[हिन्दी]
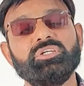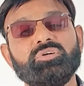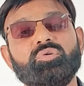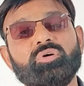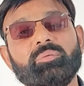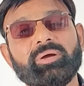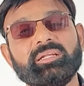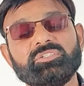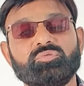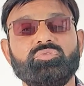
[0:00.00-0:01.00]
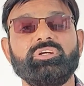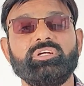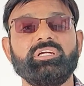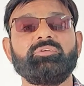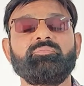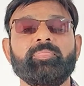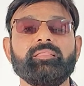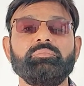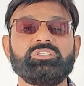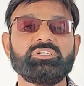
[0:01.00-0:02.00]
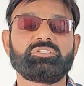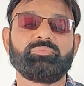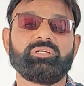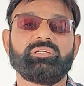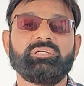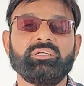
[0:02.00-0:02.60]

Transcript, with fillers: जीरो हो गए माइनस हो गए है बिजनेस में